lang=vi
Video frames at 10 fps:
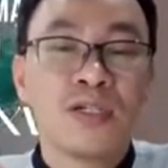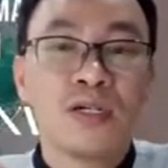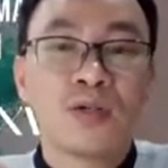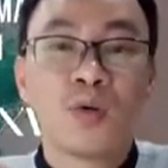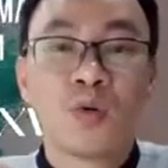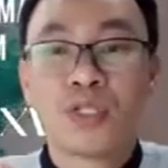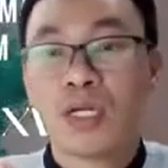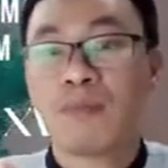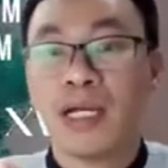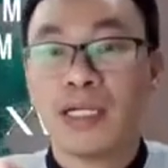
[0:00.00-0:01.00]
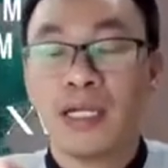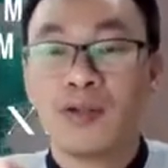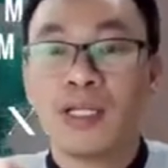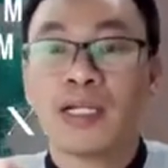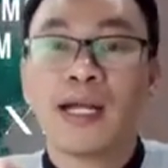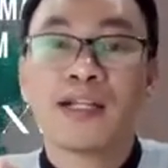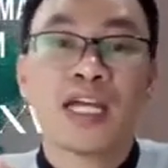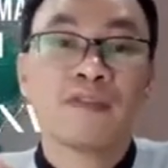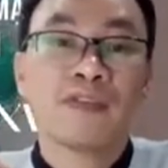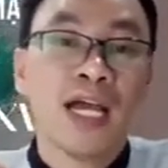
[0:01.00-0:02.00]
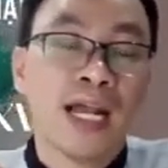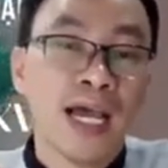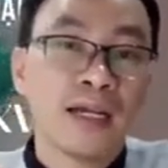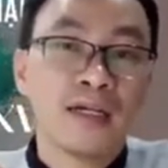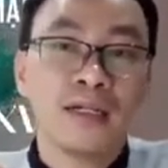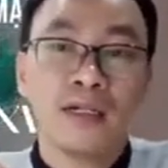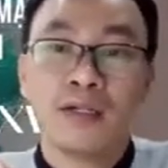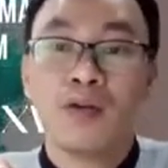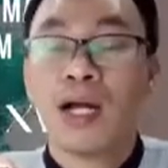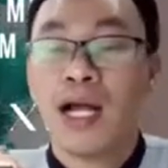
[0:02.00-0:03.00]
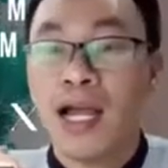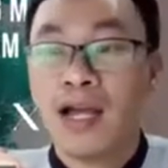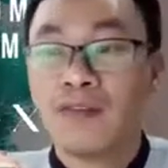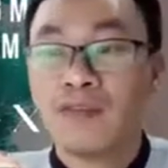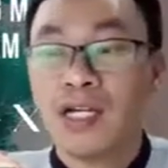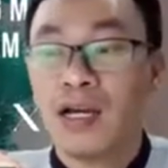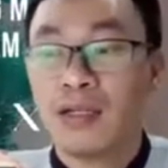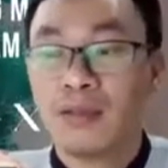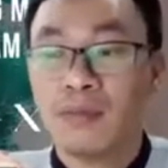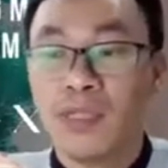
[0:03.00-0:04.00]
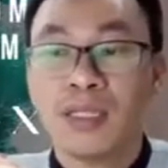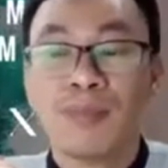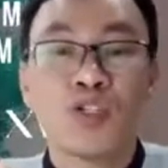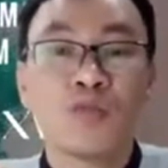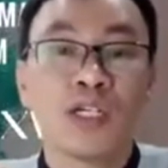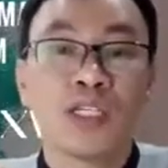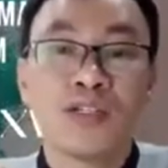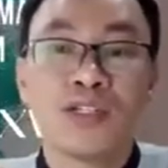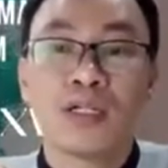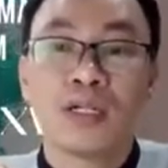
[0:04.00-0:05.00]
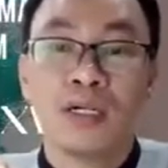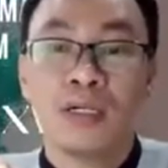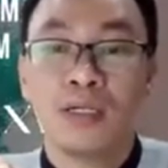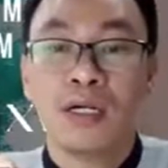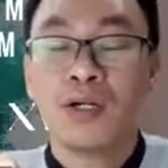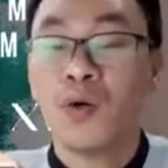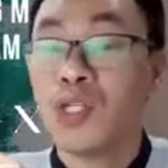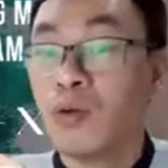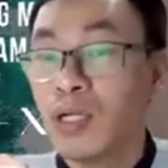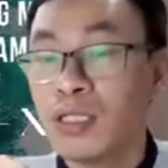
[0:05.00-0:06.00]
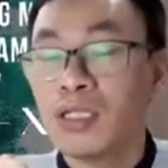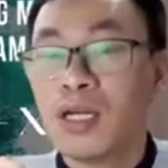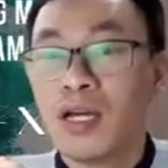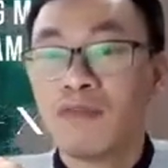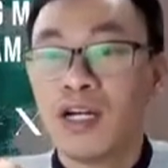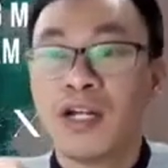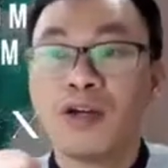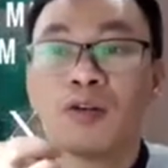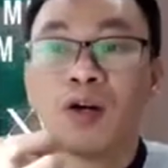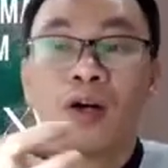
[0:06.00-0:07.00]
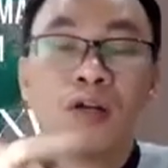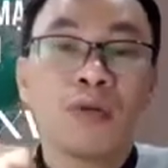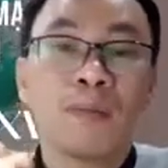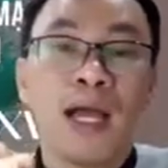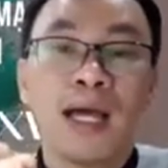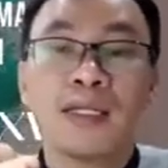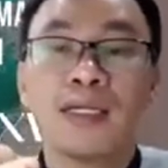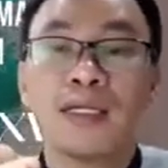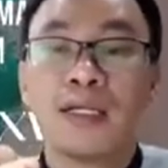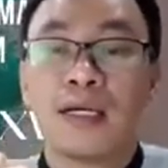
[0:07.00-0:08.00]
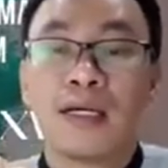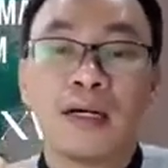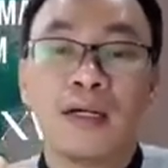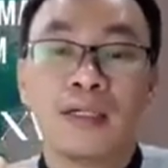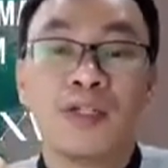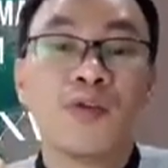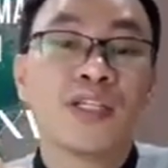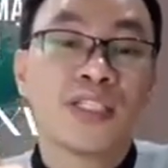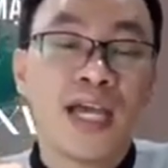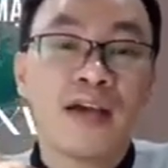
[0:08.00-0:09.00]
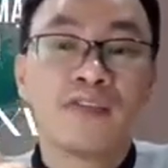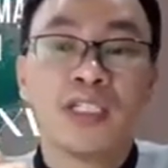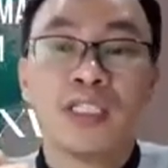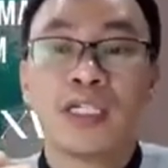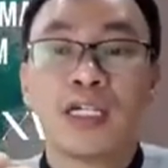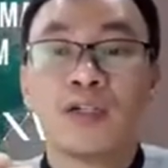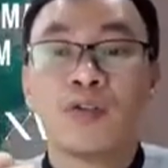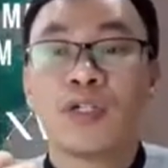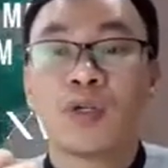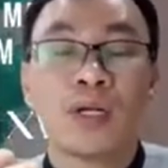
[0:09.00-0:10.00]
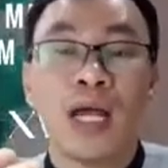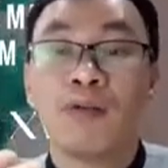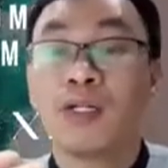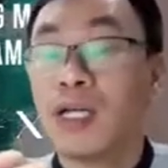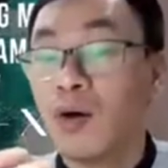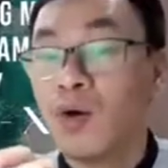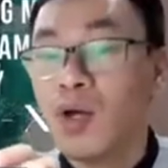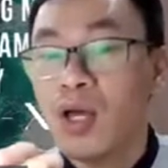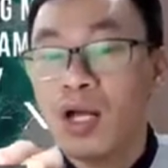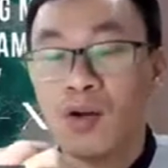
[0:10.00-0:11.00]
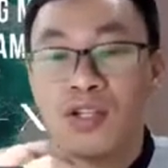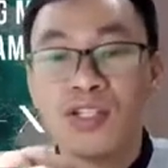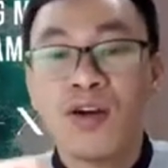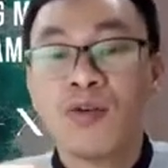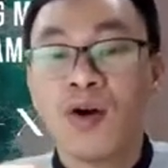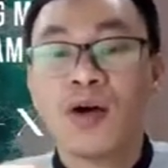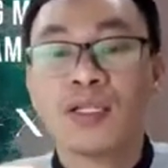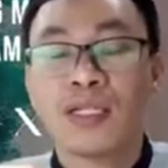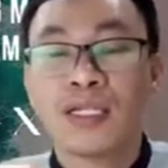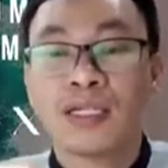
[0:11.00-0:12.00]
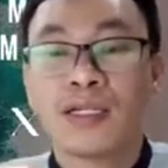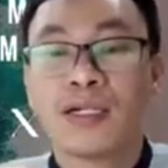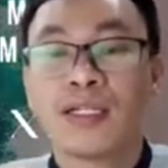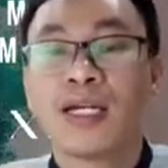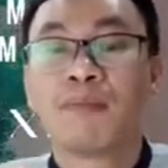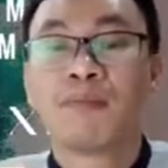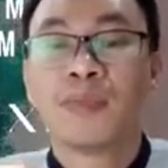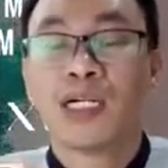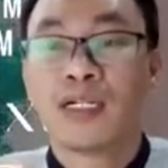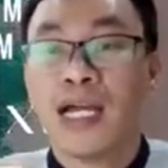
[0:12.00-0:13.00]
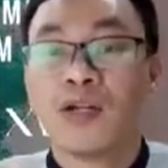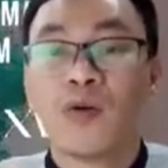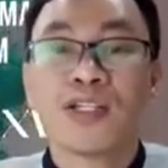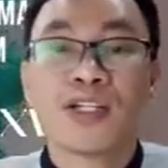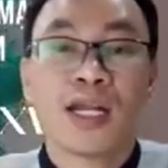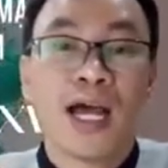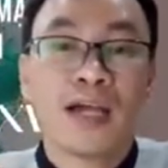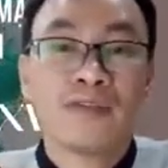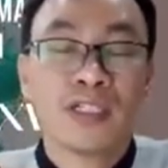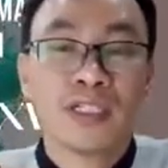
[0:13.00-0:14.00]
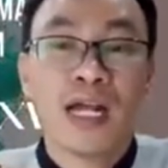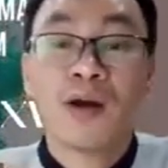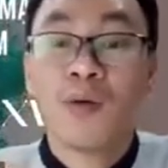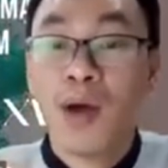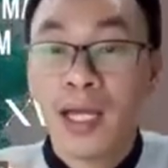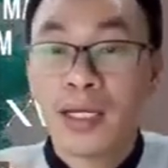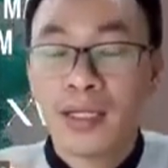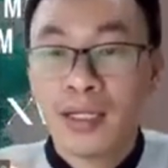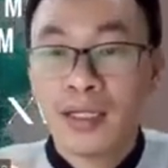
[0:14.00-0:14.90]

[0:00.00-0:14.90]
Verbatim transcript: chưa đủ sức mạnh để có thể cạnh tranh với Hà Lan ở Đông Bắc Á và mới tập trung vào thị trường ở Ấn Độ nhiều hơn và nếu có Đông Nam Á thì là ở Indonesia với cái khu vực quần đảo hương liệu còn sau đó thì cái thời điểm mà người Anh quay trở lại với đàng ngoài